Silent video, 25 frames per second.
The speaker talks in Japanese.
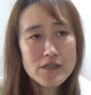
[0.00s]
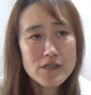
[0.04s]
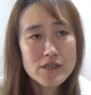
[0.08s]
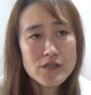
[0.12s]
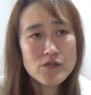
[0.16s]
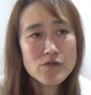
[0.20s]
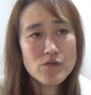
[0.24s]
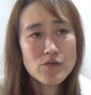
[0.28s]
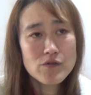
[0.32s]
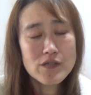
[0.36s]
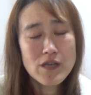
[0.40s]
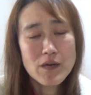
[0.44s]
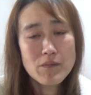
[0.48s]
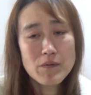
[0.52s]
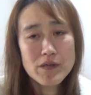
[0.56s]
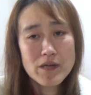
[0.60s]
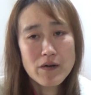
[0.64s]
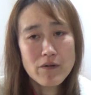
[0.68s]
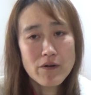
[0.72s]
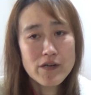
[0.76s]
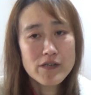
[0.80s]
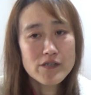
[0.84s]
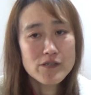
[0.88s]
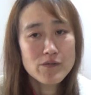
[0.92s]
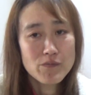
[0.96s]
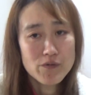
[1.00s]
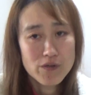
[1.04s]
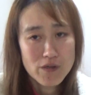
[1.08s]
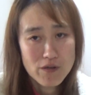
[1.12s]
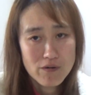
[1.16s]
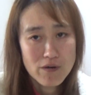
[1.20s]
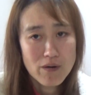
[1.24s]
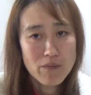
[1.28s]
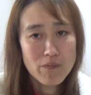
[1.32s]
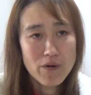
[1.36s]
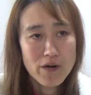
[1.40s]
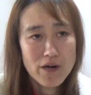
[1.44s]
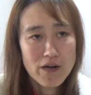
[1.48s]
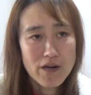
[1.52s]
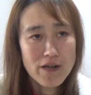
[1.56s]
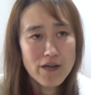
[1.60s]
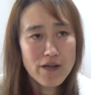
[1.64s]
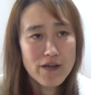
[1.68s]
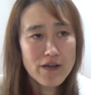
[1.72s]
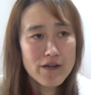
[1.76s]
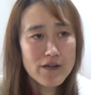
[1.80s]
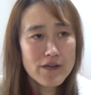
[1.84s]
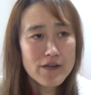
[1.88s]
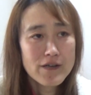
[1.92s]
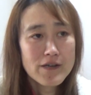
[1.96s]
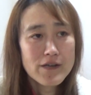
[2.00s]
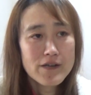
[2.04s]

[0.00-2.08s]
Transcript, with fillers: 生痛い目に遭わへん人もいてるかもわからへん